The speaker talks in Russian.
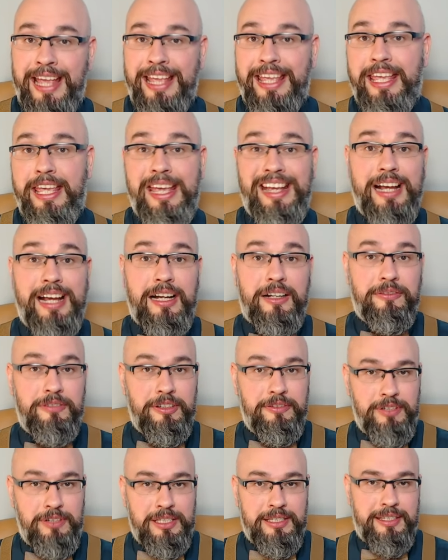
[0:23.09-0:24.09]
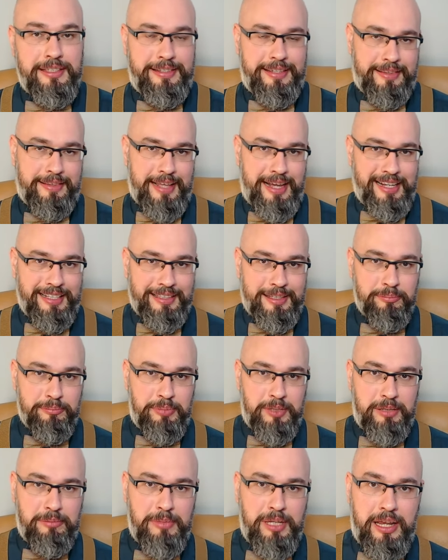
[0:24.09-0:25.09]
И, как вы видите на этом
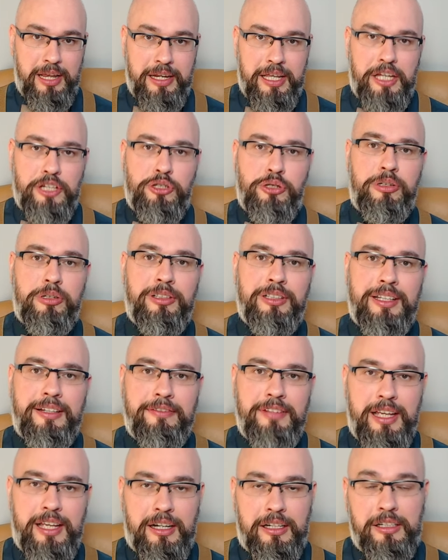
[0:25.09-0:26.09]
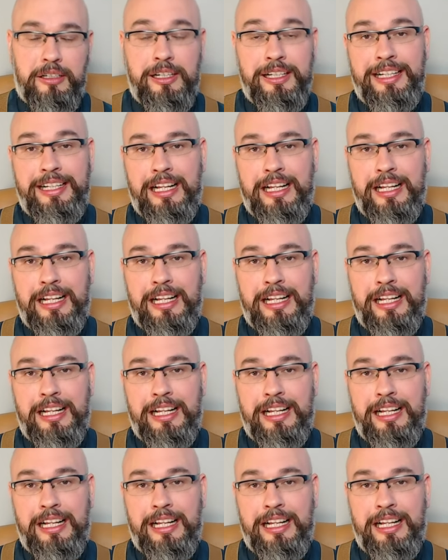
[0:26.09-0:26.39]
примере, человек,